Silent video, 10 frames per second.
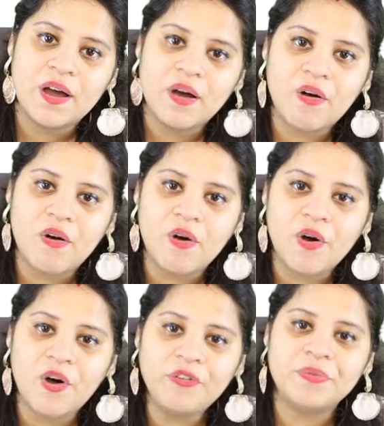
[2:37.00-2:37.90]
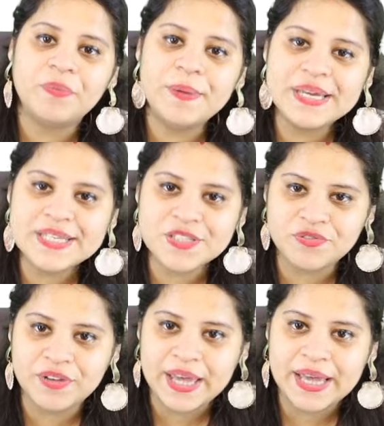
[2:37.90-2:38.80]
ऑफ बिग
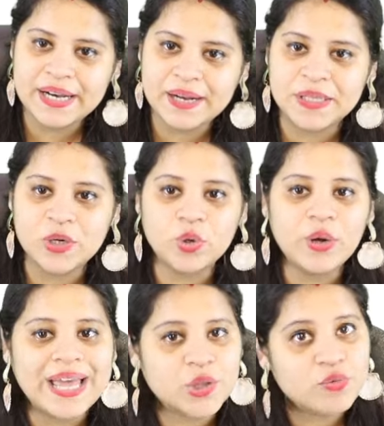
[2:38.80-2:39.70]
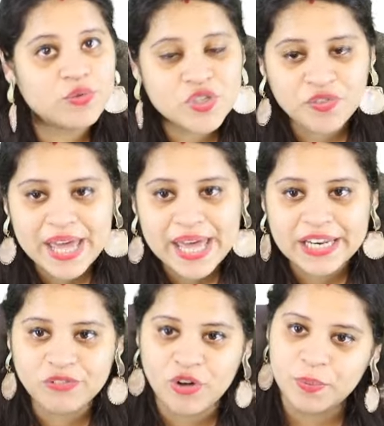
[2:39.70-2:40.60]
स्क्वायर अब देखो है तो वो
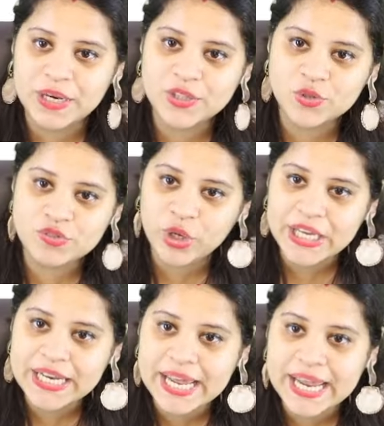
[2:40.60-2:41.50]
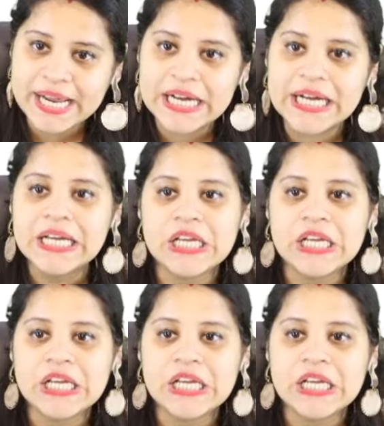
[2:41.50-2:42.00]
स्क्वायर ही फॉर्मूला तो वही रहेगा